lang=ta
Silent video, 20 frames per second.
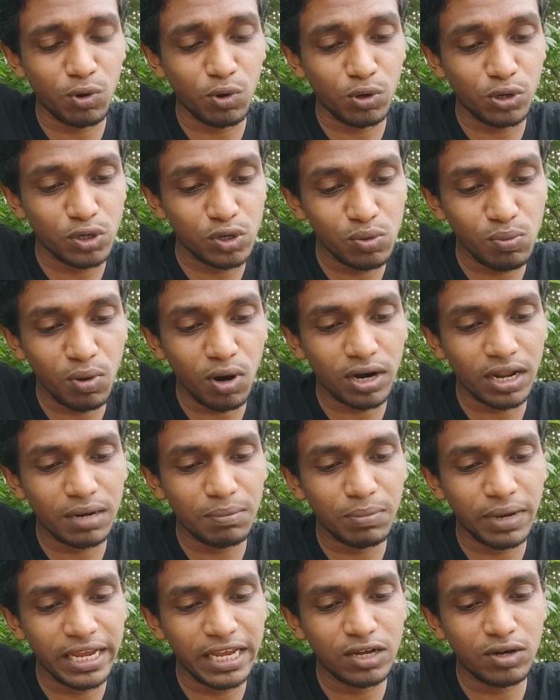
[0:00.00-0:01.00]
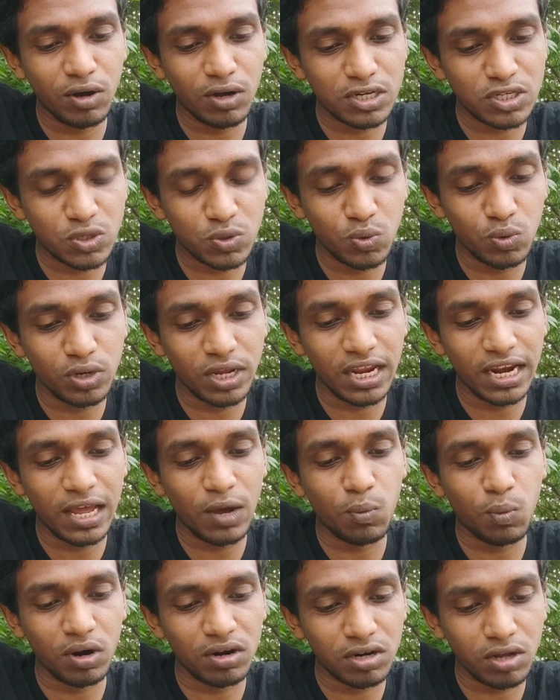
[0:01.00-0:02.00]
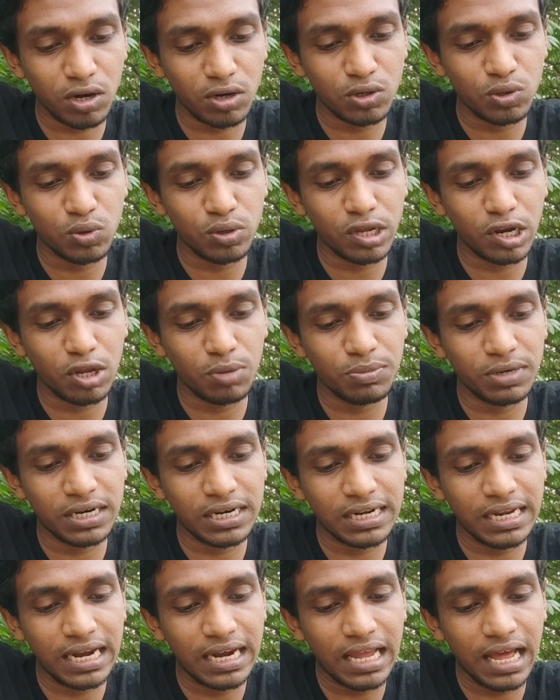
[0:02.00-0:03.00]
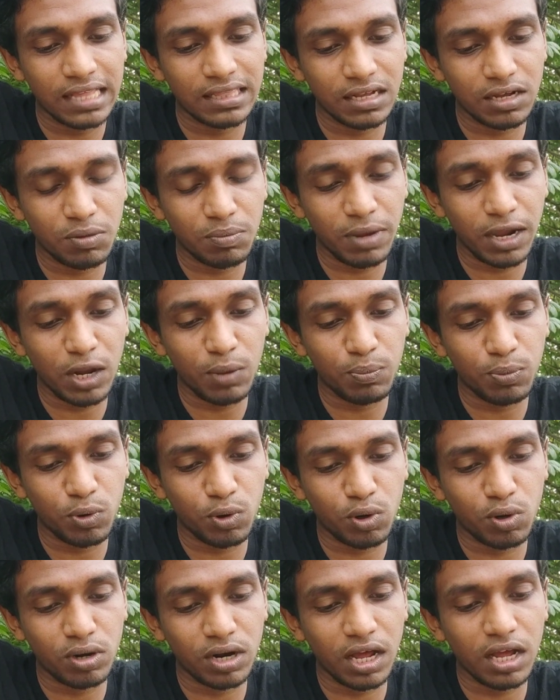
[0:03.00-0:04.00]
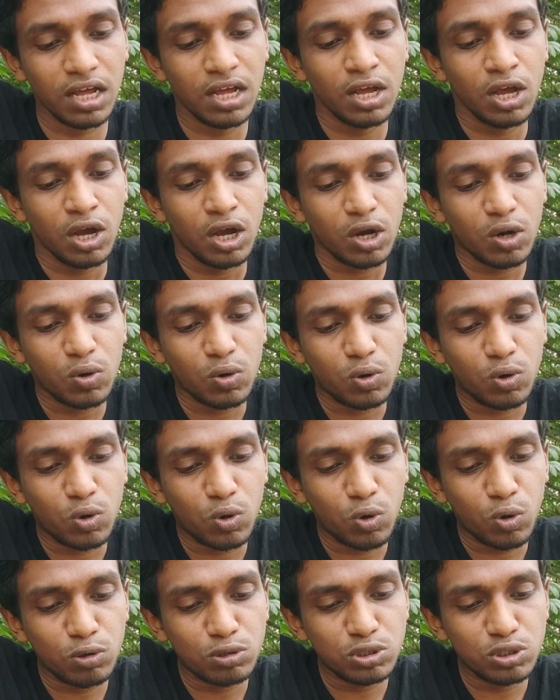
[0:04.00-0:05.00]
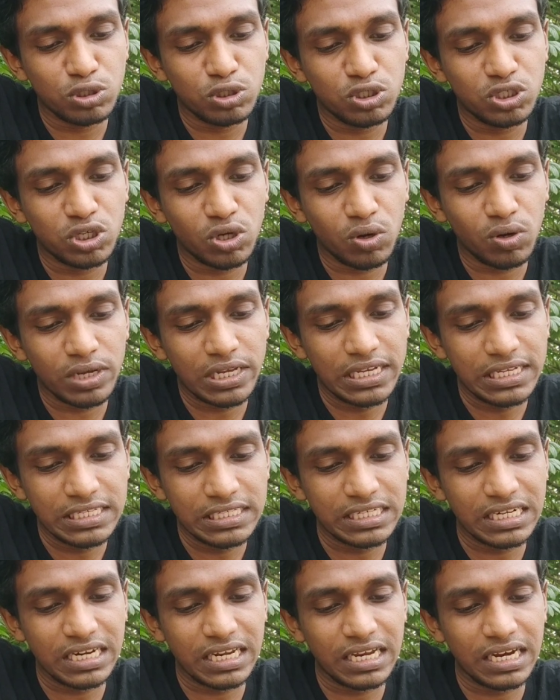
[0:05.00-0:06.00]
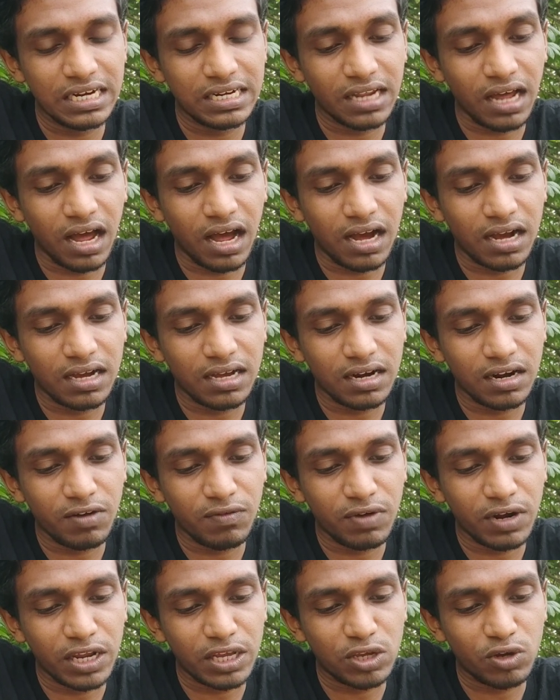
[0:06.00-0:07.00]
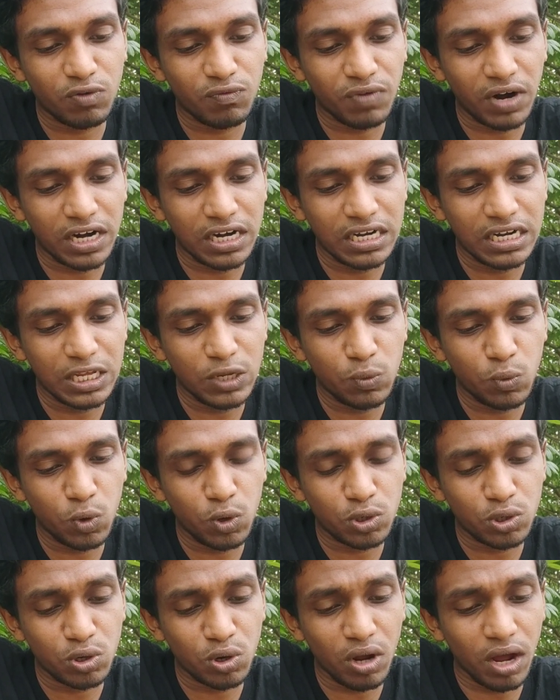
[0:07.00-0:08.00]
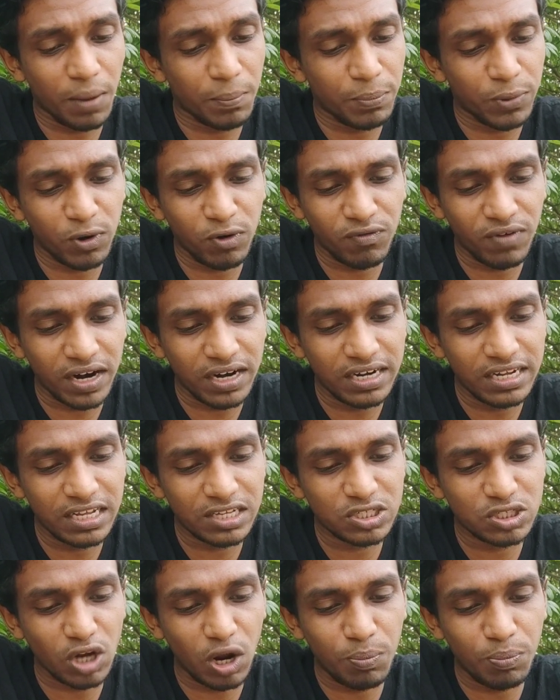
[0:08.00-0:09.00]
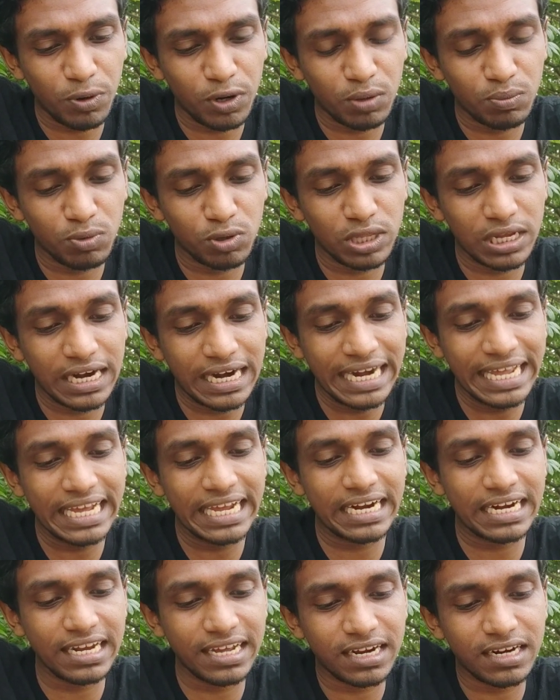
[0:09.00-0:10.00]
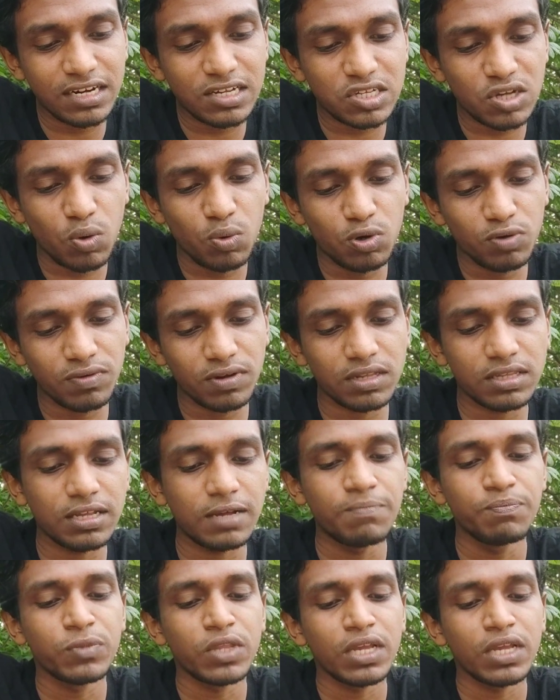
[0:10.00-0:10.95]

ப்ரோ நியூ மாடல் பைக் ஆர் ஸ்கூட்டியில் ஒன் ஆர் டூ கிலோமீட்டர் இல்லை அதுக்கு மேலே போகிறோன்னா கொஞ்சம் இன்ஜின் ஹீட் ஆகிற வரைக்கும் வண்டி ஓட்டுறோம் அப்புறம் வண்டியை ஸ்டாப் பண்ணும்போது கிளிக் கிளிக்னு சவுண்டு வருது